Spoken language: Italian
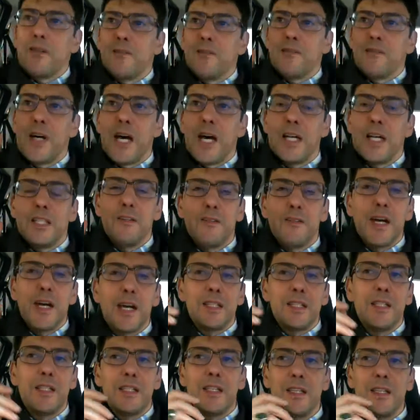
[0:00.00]
vadi
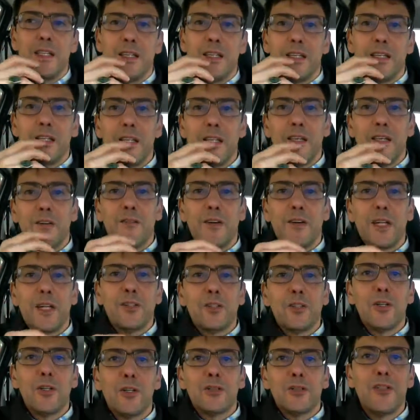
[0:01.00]
vadi
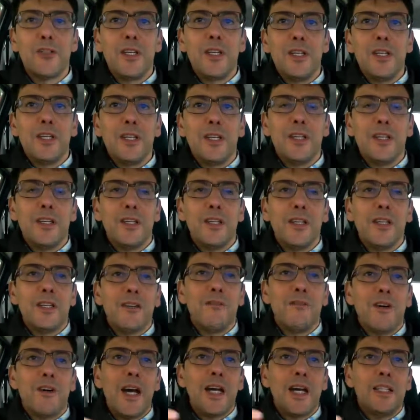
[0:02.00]
Fantocci
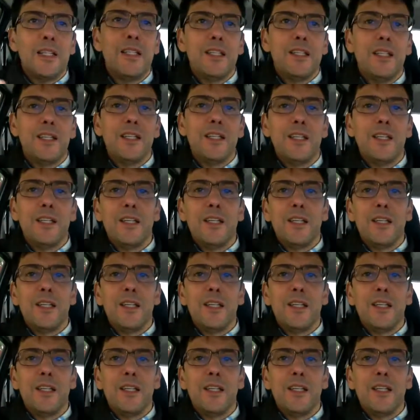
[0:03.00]
vadi